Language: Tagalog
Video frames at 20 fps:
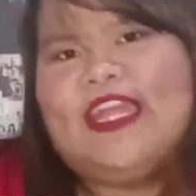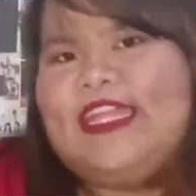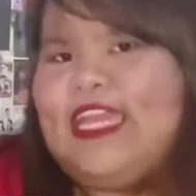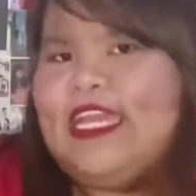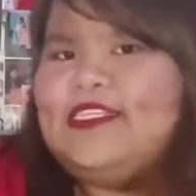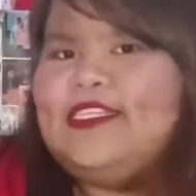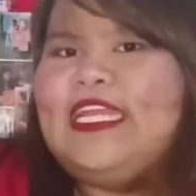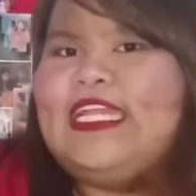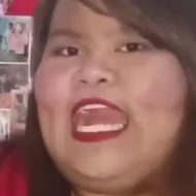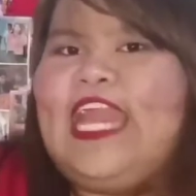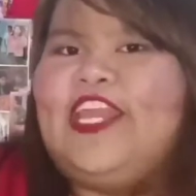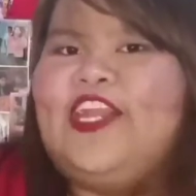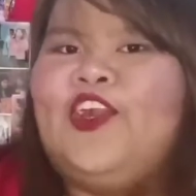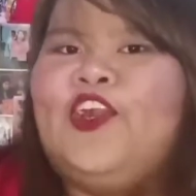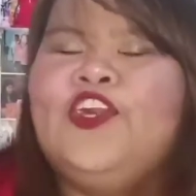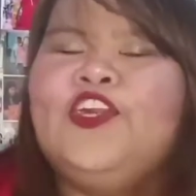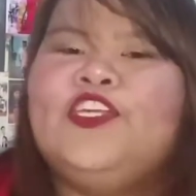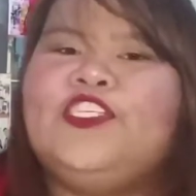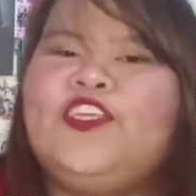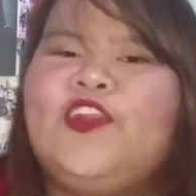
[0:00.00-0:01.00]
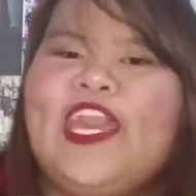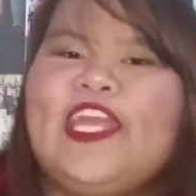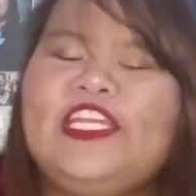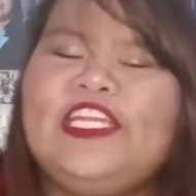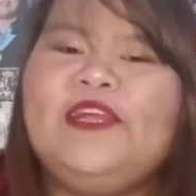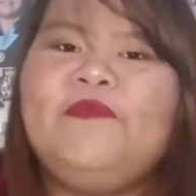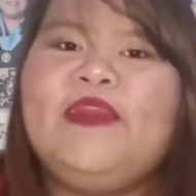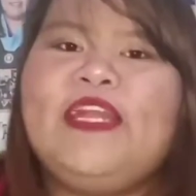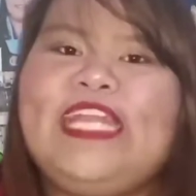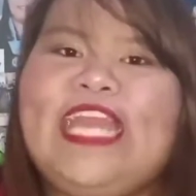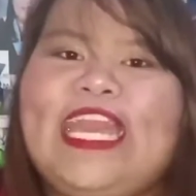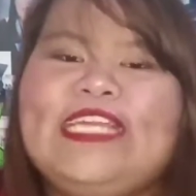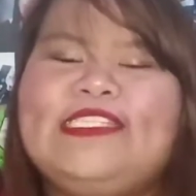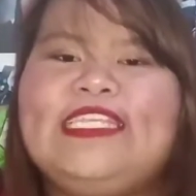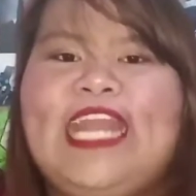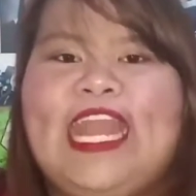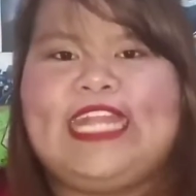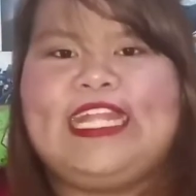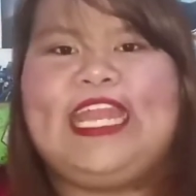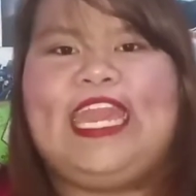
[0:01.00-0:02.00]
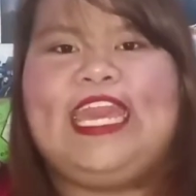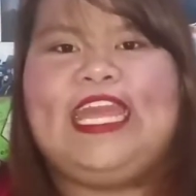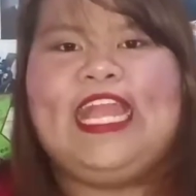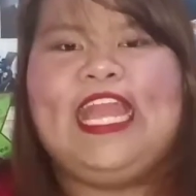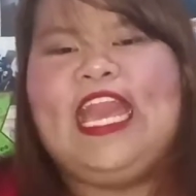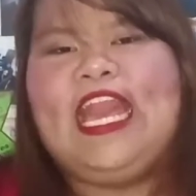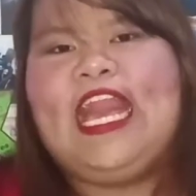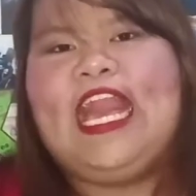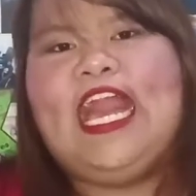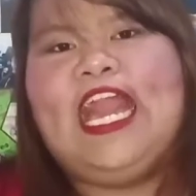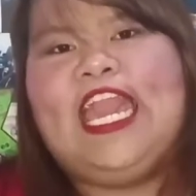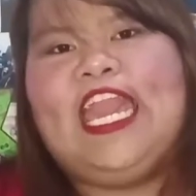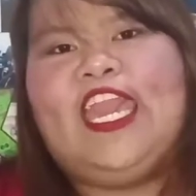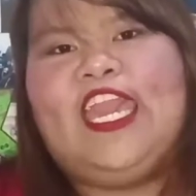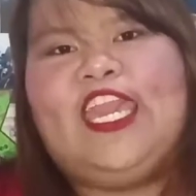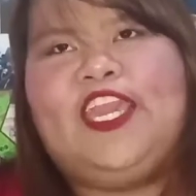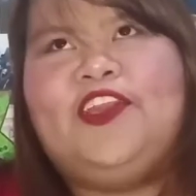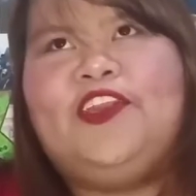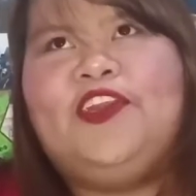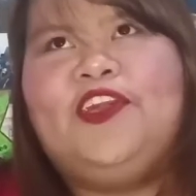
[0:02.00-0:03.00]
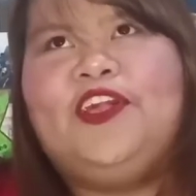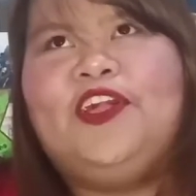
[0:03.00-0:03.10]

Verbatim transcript: Next na tayo. So, eto naman next natin ay